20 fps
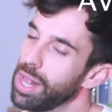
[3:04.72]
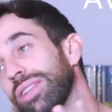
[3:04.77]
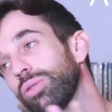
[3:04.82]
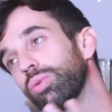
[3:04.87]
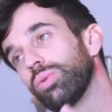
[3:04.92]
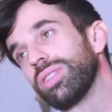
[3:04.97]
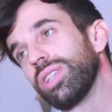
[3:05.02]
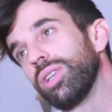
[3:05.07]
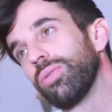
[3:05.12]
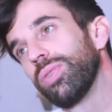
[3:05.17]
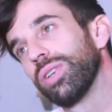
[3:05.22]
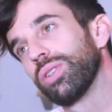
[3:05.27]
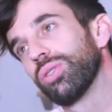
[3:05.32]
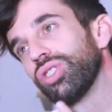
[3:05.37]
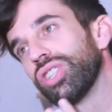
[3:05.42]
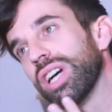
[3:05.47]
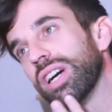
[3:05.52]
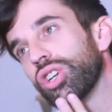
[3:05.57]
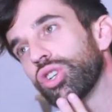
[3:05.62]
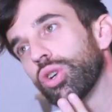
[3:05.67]
tout ce qui fait que
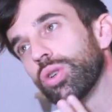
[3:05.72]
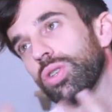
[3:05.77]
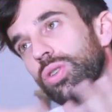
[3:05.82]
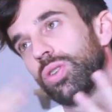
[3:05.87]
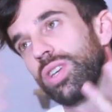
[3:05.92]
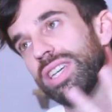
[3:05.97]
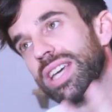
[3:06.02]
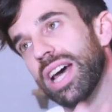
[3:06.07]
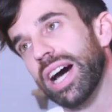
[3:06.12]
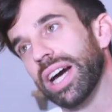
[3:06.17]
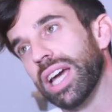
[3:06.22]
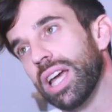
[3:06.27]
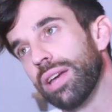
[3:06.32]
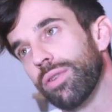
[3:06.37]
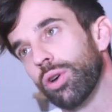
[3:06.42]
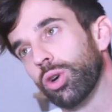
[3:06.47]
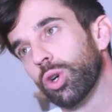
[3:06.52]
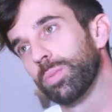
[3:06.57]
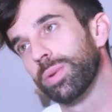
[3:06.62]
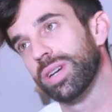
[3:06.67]
chaque chose qui arrive
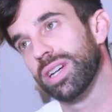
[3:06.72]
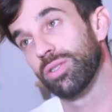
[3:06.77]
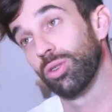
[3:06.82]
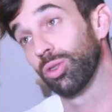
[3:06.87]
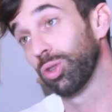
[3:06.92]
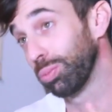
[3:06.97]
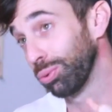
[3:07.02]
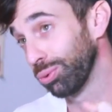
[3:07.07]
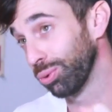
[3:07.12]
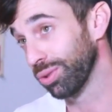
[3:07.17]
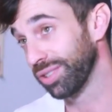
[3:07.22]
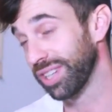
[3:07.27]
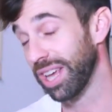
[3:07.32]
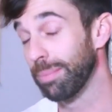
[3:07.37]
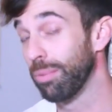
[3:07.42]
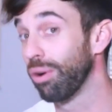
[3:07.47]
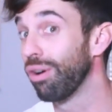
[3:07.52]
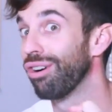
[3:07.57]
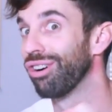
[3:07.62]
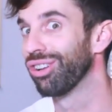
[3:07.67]
représente
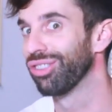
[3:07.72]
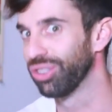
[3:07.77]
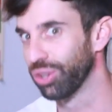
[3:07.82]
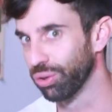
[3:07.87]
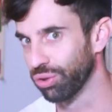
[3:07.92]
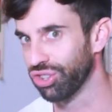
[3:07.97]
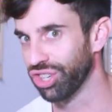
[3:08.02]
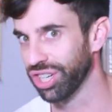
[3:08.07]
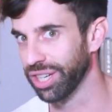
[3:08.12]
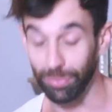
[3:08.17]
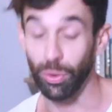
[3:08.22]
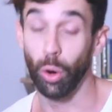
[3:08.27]
potentiellement un danger.